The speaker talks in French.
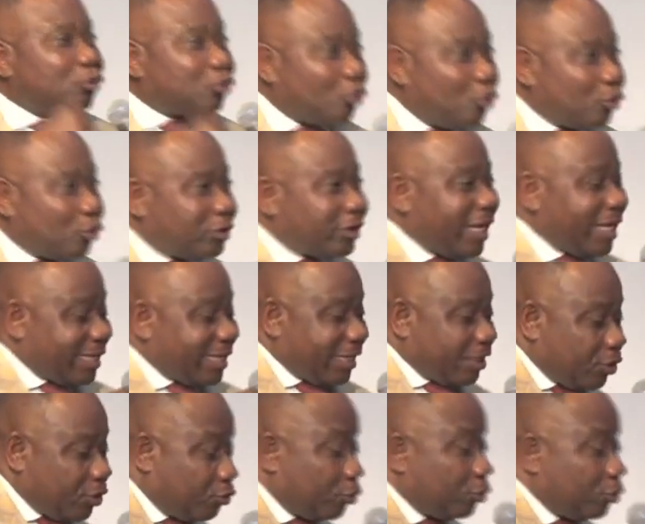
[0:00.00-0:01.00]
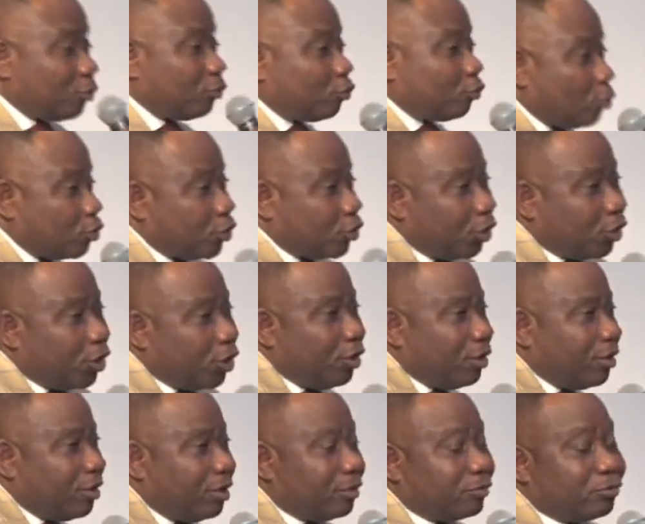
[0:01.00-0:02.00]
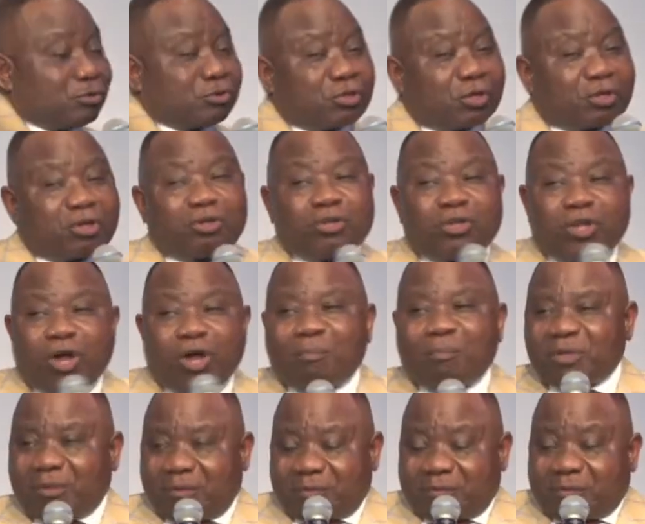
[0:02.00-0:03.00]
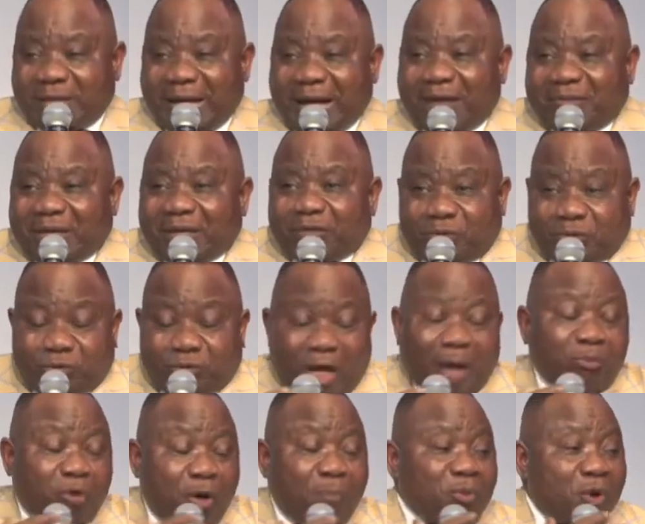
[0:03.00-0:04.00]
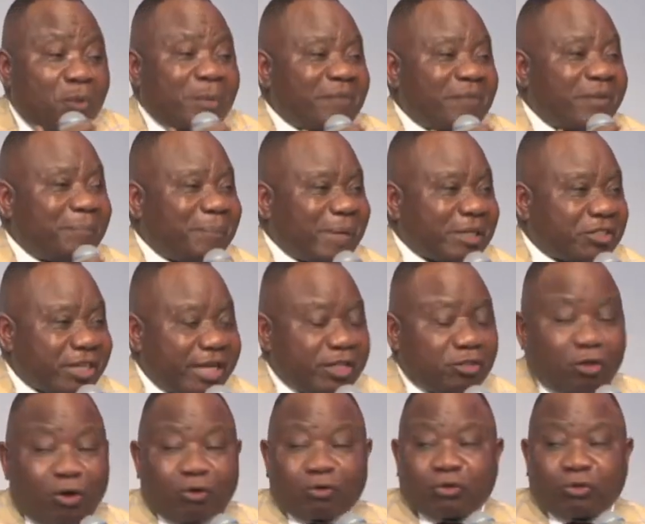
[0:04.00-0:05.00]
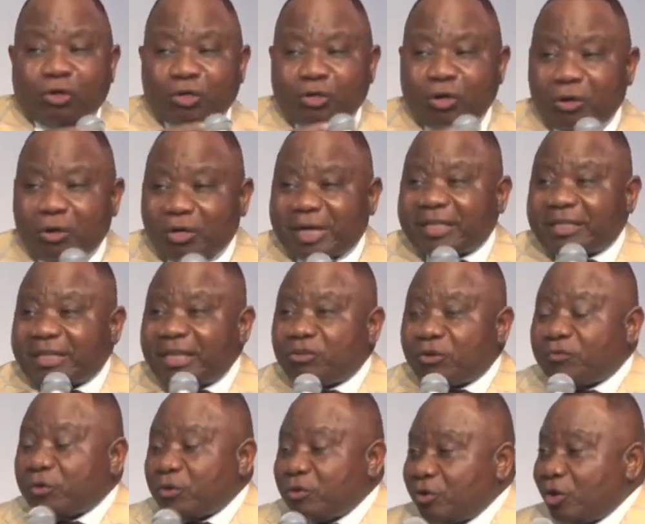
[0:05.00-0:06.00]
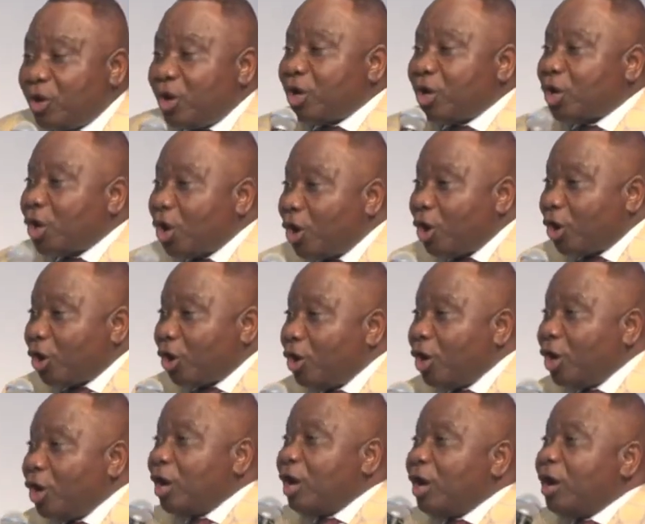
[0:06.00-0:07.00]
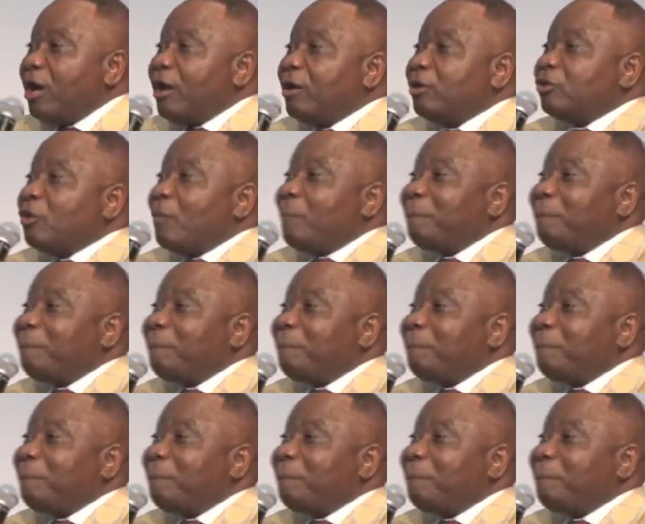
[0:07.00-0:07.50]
toutes les attitudes de tout ce que, euh, tout ce que l'homme, euh, comme l'homme avait péché, donc le corps était devenu un corps de